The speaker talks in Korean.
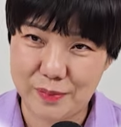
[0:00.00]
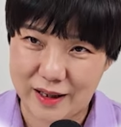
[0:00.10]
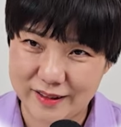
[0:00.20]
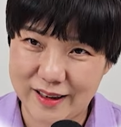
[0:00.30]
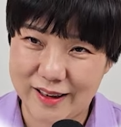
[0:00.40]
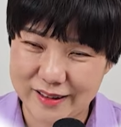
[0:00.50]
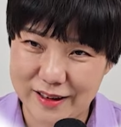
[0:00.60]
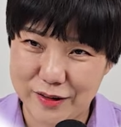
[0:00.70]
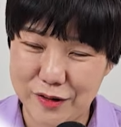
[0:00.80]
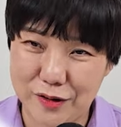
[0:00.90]
받아야
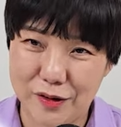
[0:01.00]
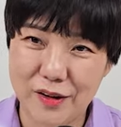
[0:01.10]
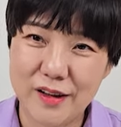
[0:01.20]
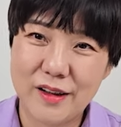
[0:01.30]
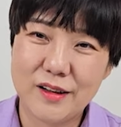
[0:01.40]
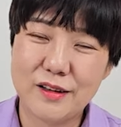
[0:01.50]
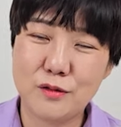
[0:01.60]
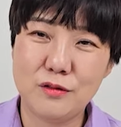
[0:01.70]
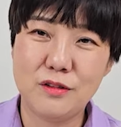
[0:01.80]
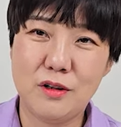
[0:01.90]
돼요.
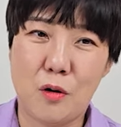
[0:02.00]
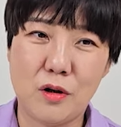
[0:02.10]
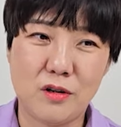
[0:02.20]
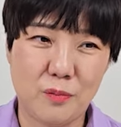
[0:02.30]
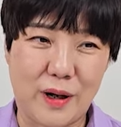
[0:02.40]
그리고 거기서